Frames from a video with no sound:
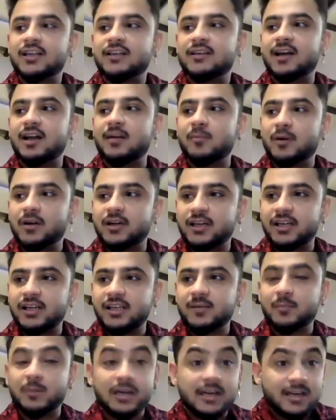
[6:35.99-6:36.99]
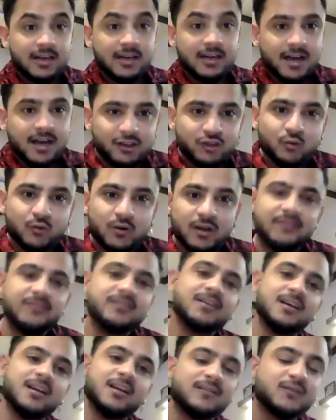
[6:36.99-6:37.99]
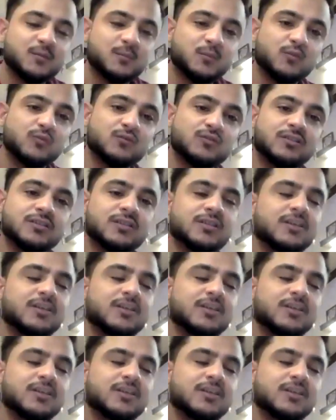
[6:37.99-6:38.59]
दाल मखनी बटर नान छोड़ा विच आई लव द मोस्ट